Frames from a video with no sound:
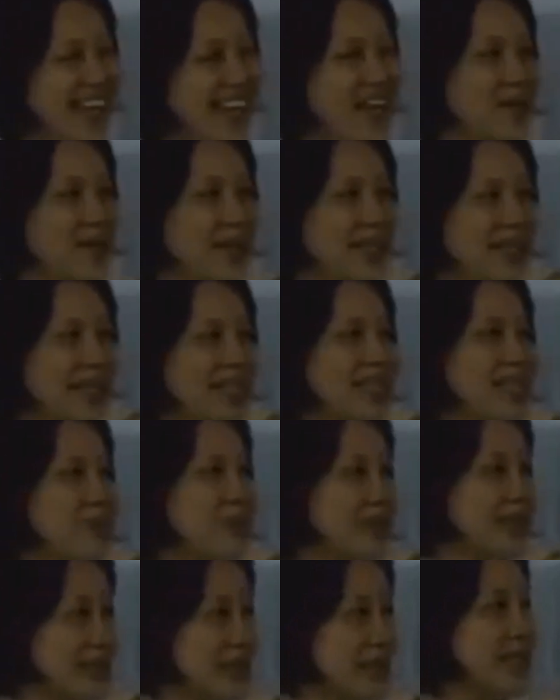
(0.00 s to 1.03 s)
ไม่เคยเดิน
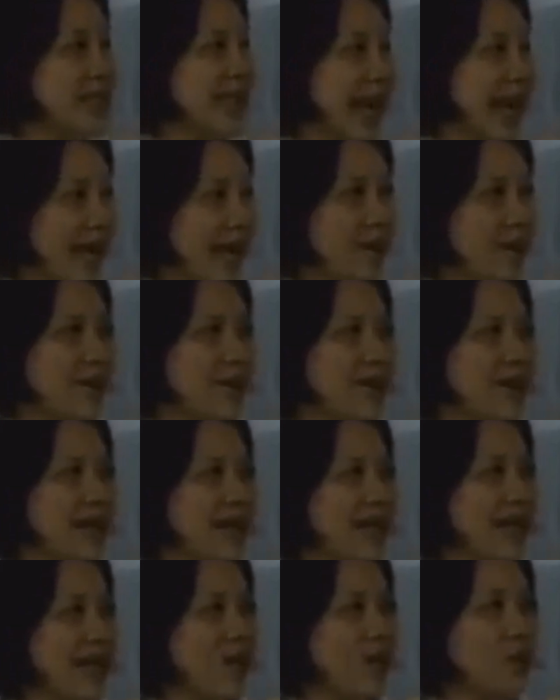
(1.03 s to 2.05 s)
พื้นที่มันแข็งแบบนี้
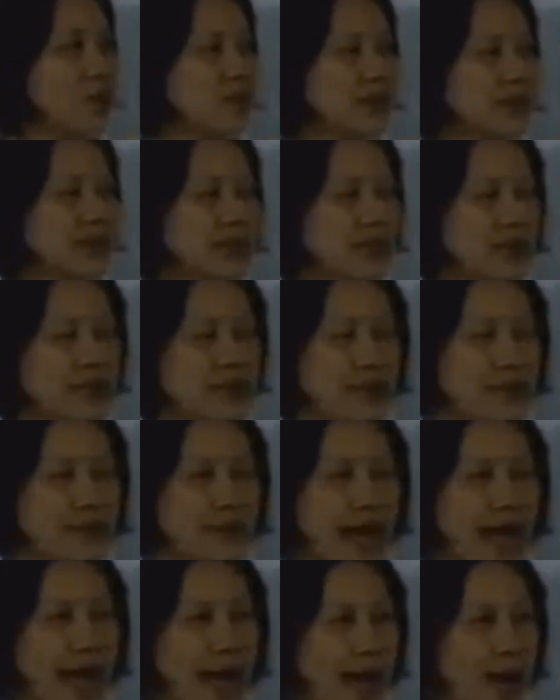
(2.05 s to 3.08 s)
แล้วเราเราเจ็บ
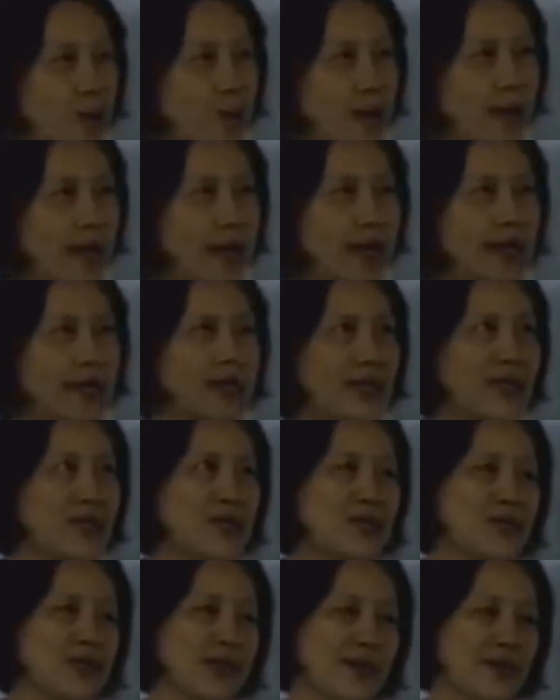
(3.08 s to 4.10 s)
เท้ามากแล้วเรา
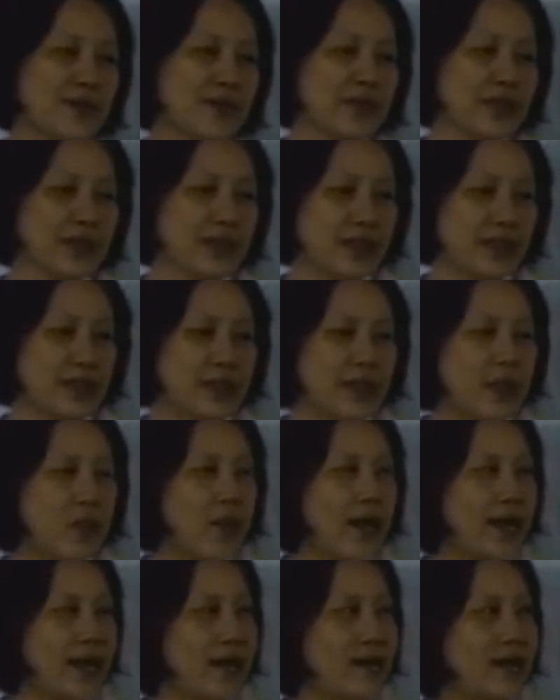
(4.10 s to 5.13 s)
รู้สึกแบบไม่ไหว
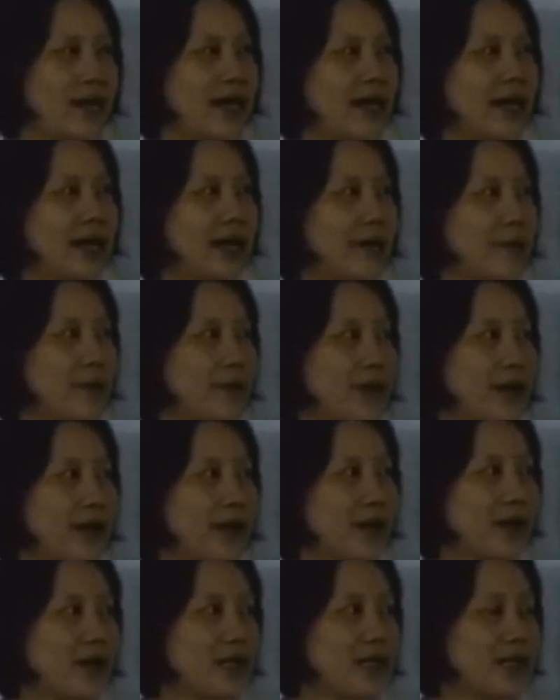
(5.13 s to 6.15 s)
แล้วอะค่ะ
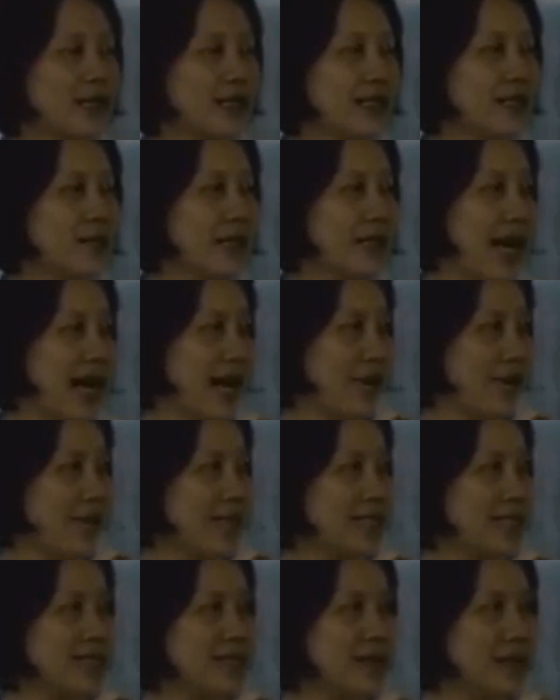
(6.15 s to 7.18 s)
แล้วเราก็เลยเดินไปถามแม่
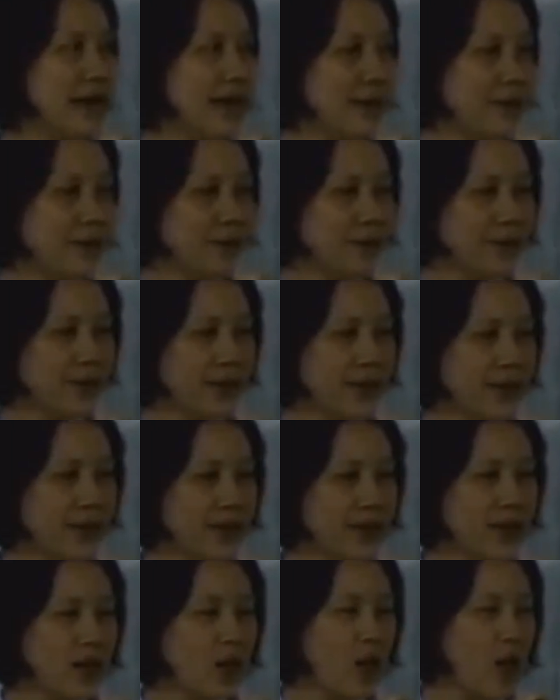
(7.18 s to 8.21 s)
ชีว่า
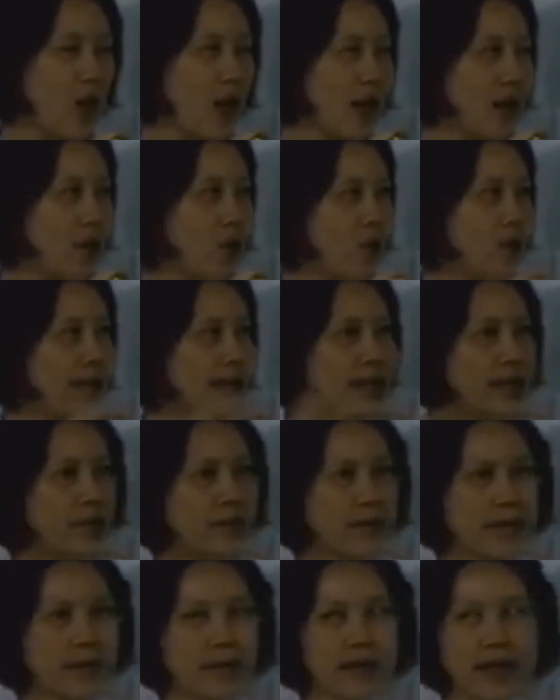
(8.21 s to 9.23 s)
ขอเอาไอ้
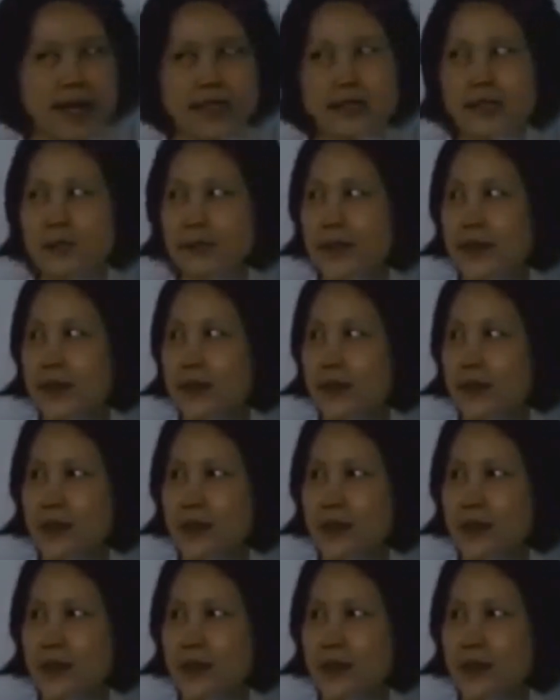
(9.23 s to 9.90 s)
ใบไม้ที่เป็น